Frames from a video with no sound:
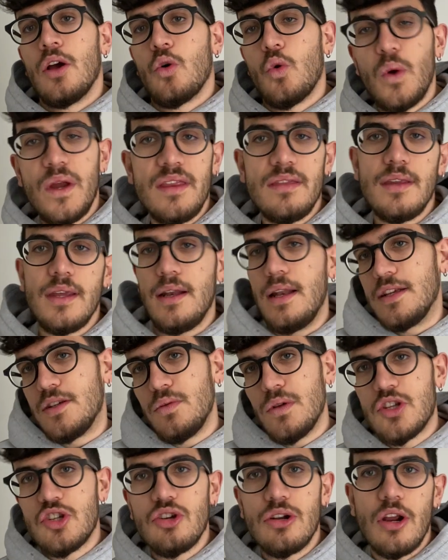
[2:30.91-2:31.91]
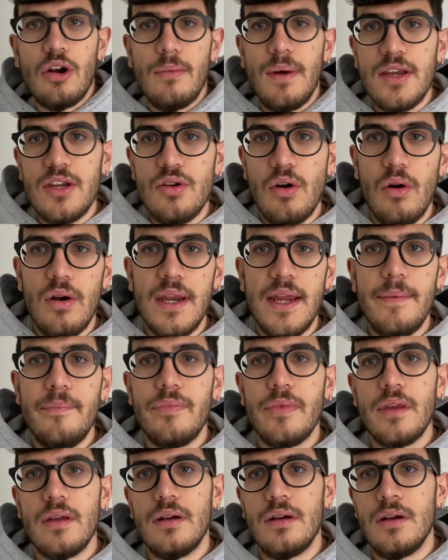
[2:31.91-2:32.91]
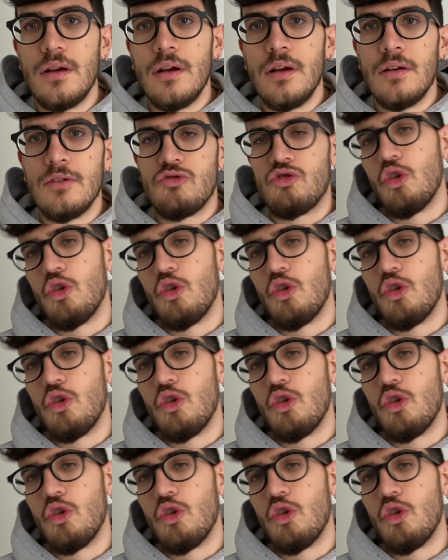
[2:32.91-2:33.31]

Quindi la situazione Romagnoli, mm, eh,